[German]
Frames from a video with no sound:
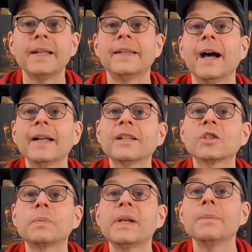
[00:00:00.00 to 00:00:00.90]
der hat das
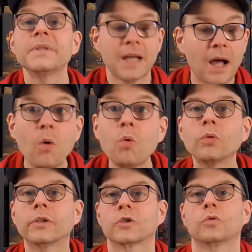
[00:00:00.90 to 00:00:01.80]
Spiel nämlich auch
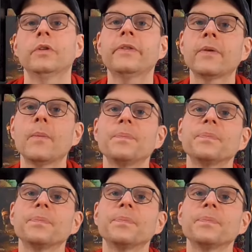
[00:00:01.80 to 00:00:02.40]
unterstützt